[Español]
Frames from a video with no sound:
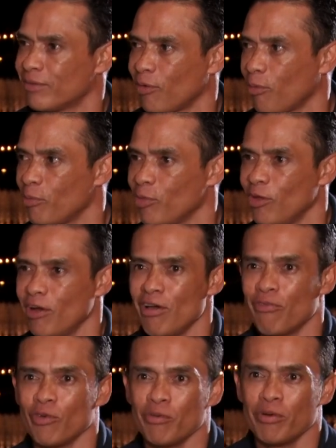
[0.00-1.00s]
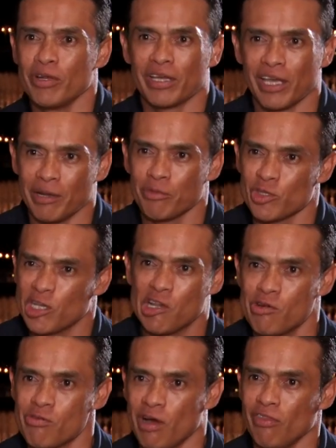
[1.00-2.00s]
Todo el mundo habla de fútbol y queremos
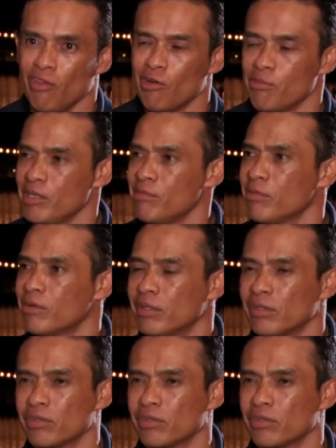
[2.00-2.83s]
seguir jugando a lo mismo.